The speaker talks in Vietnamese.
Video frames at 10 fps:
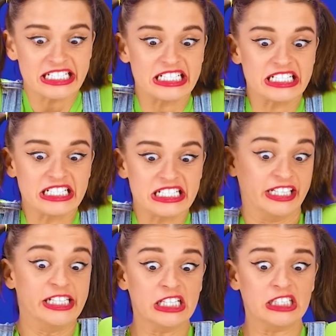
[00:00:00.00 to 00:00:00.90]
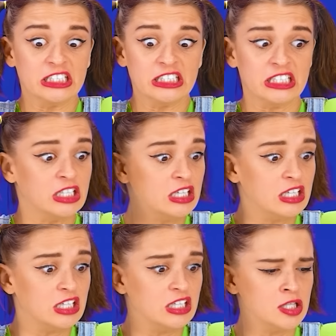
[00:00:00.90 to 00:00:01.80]
Ôi, cậu lại
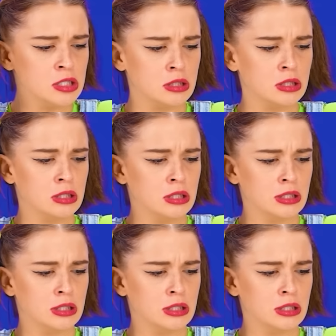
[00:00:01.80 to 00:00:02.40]
làm một cái gì đó